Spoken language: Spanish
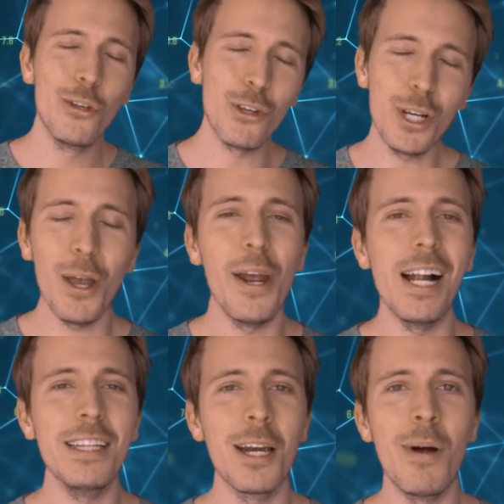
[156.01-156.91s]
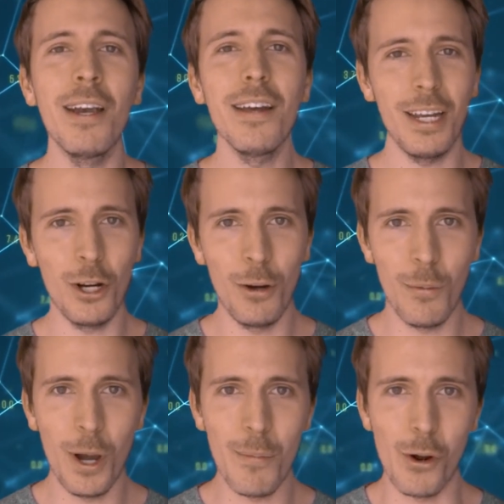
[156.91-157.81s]
Soy Kevin Alterman y nos
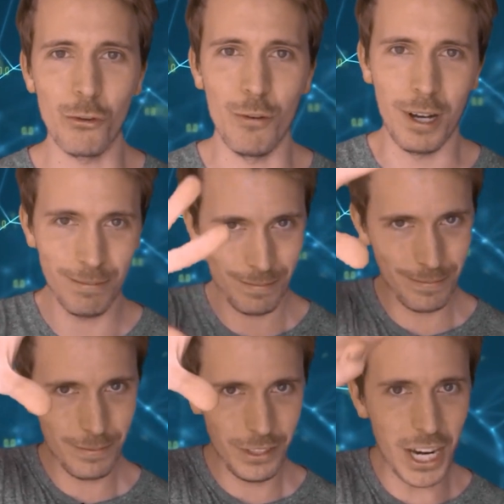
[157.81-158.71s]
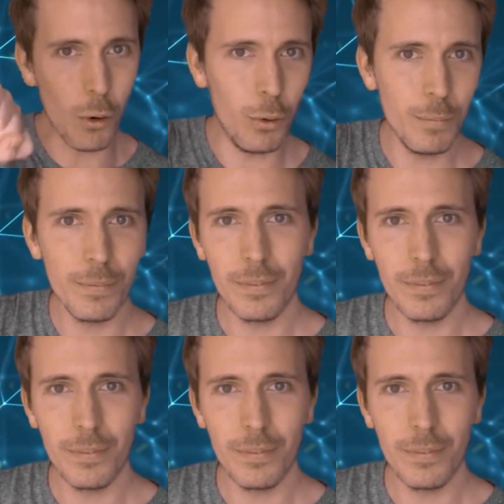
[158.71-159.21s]
vemos la próxima. ¡Chao!